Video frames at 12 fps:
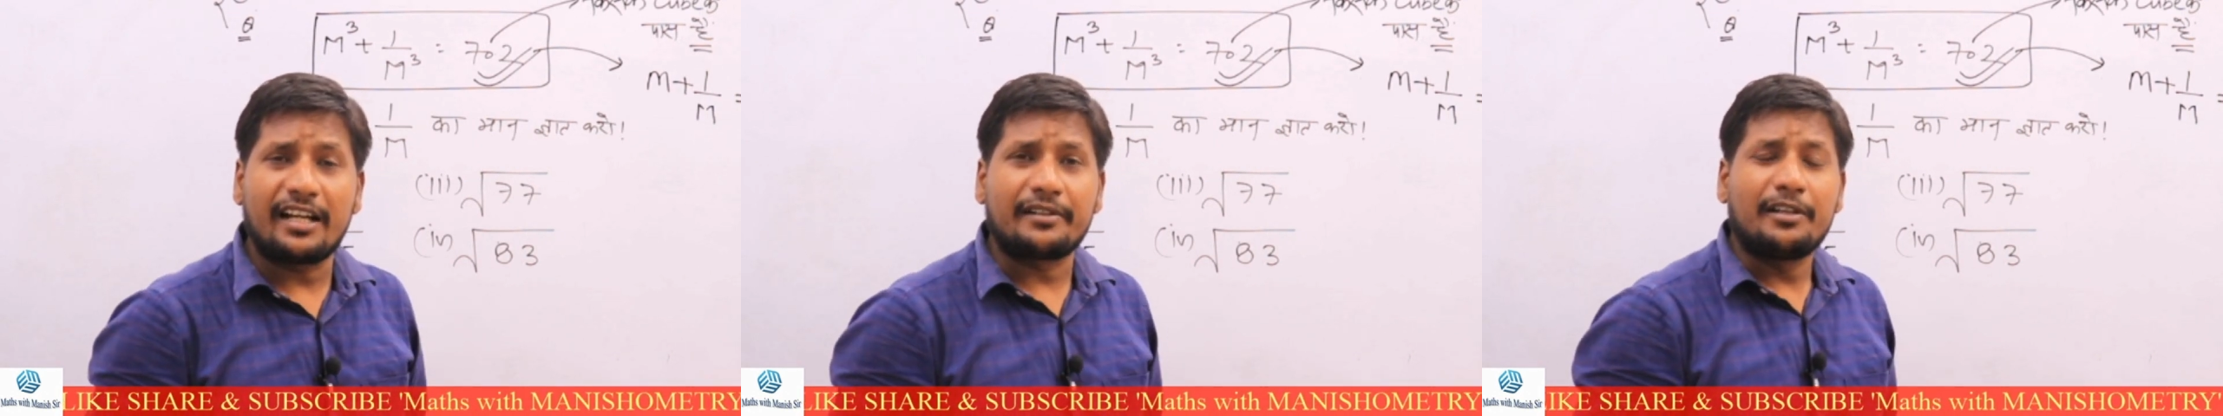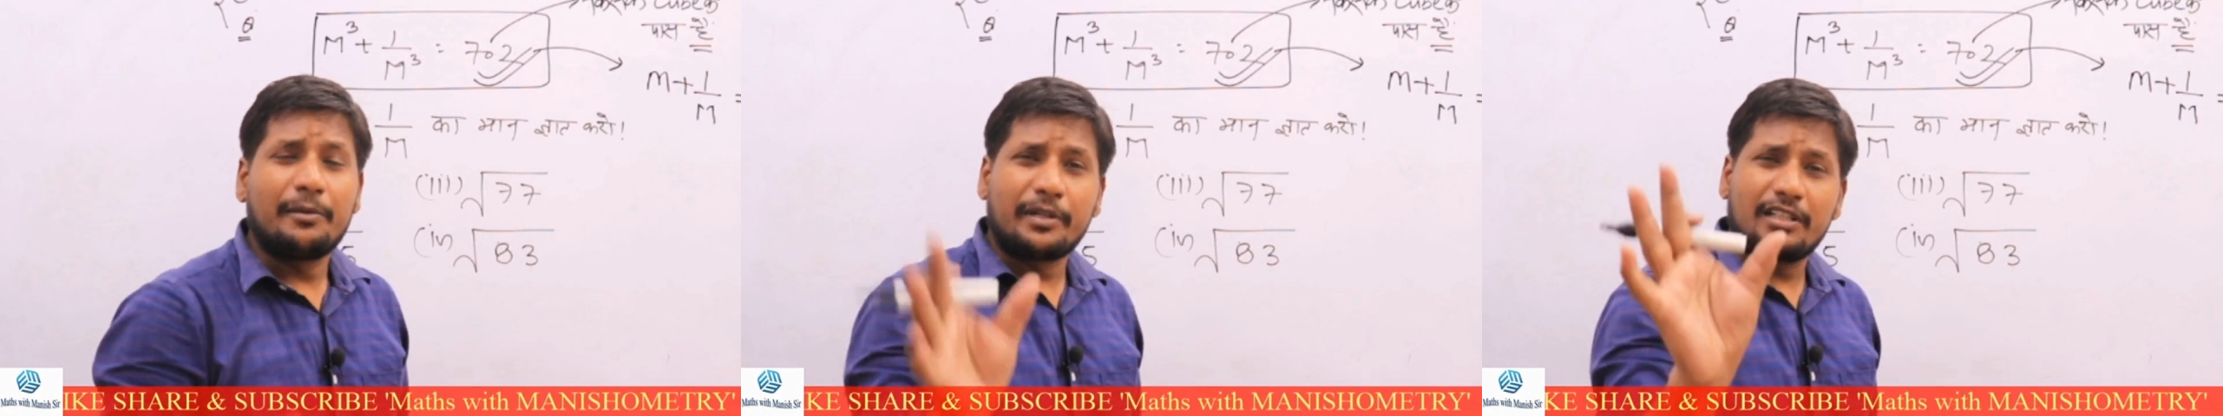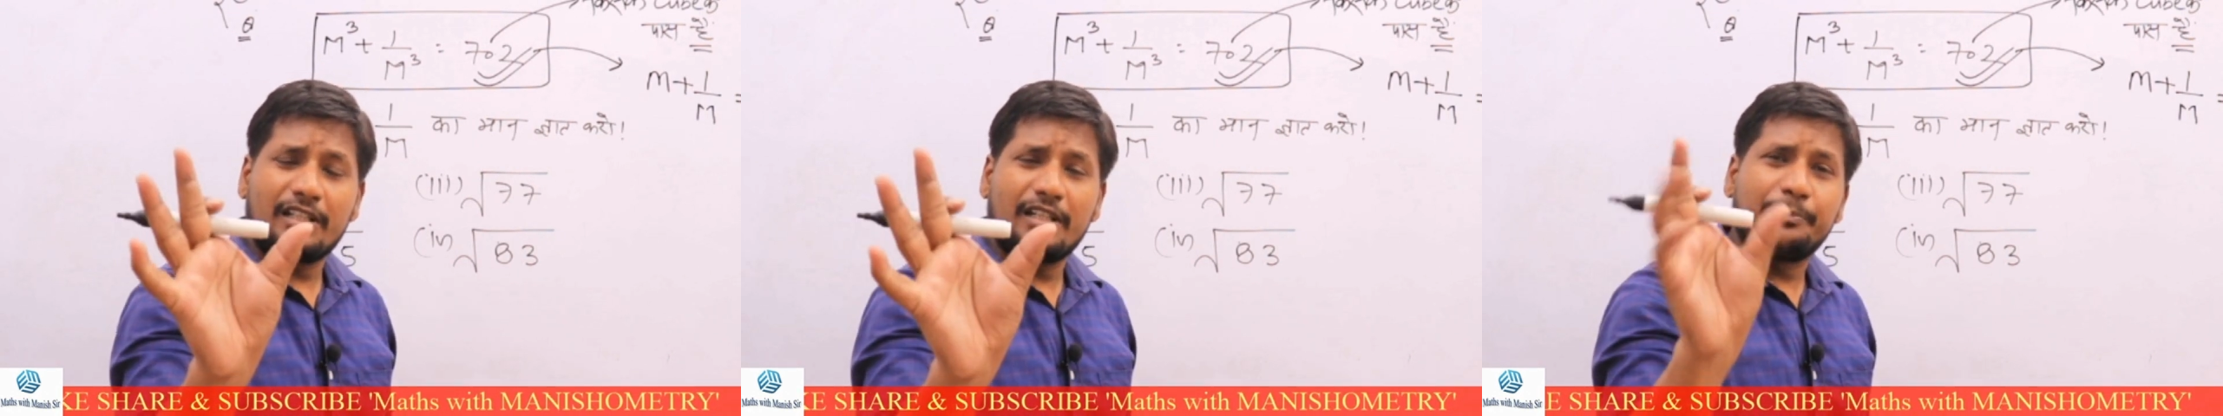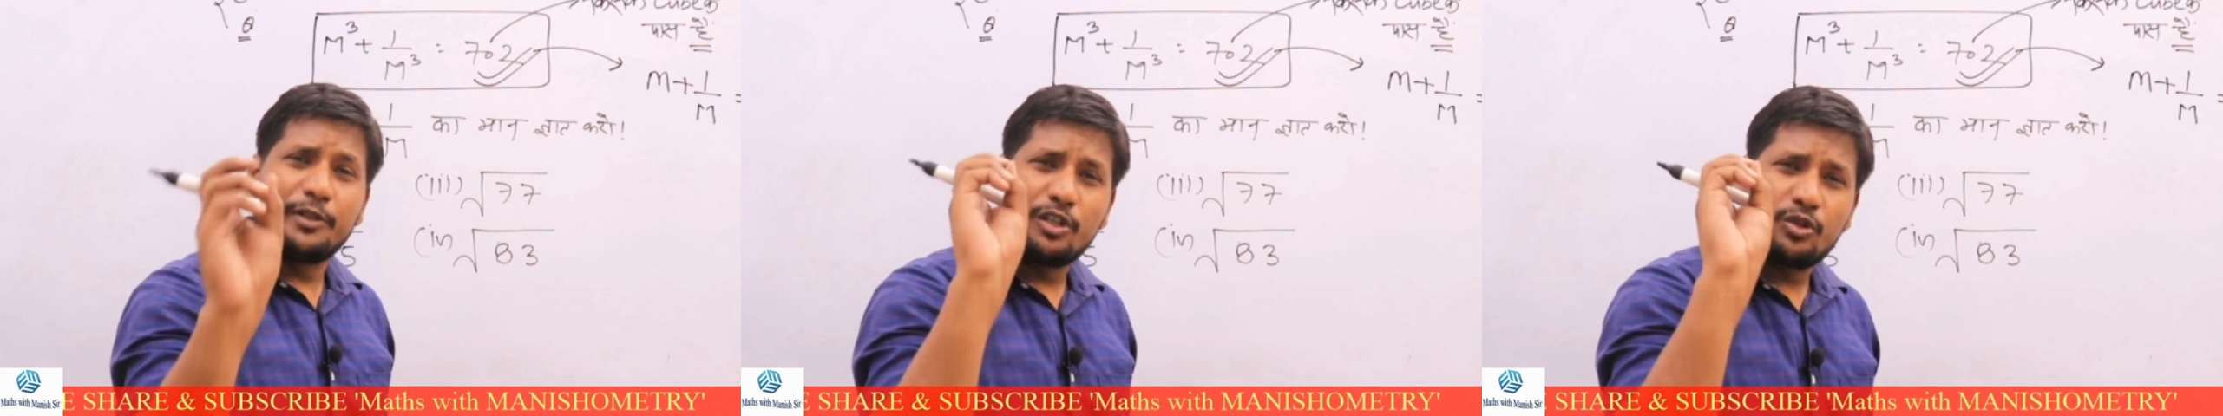मतलब
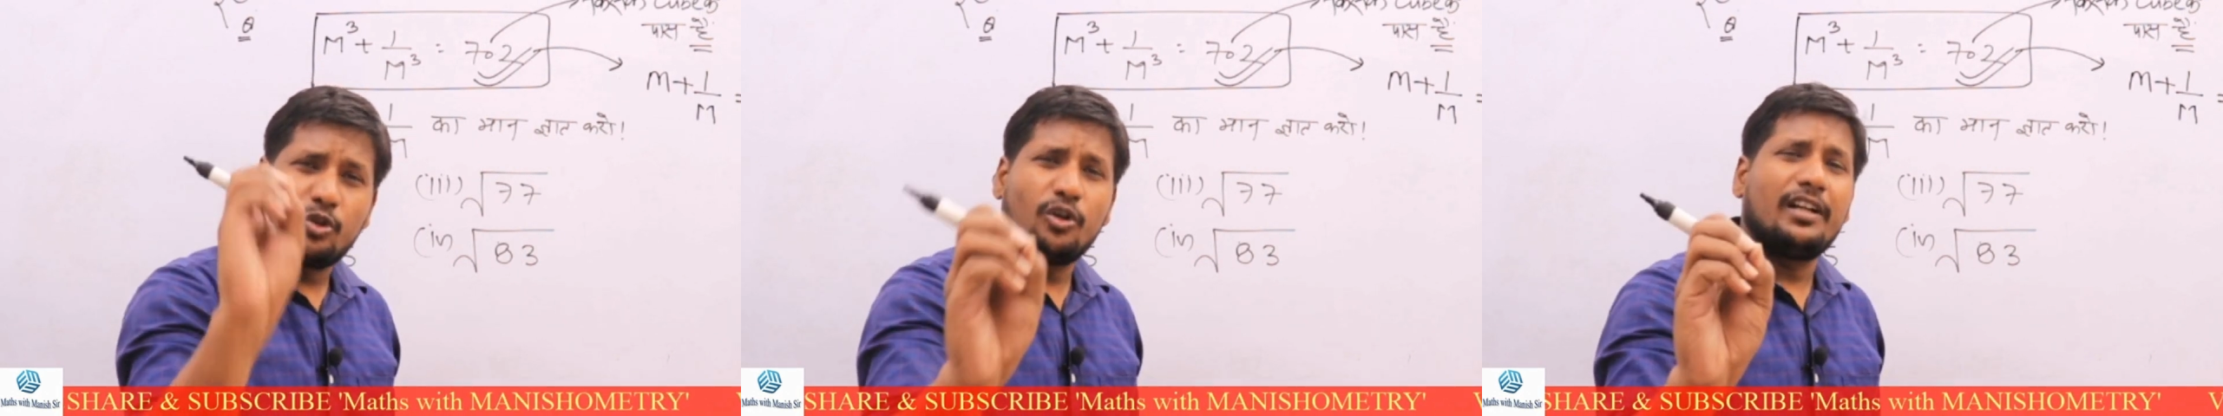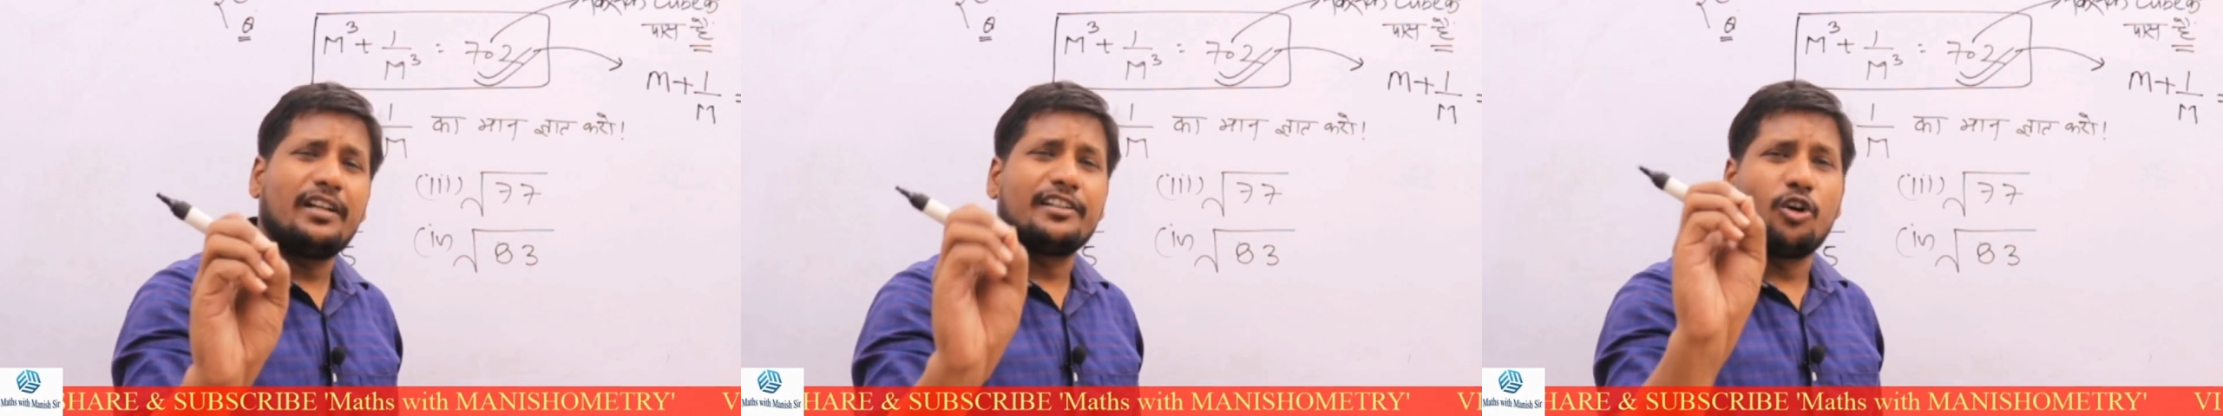बिल्कुल नौ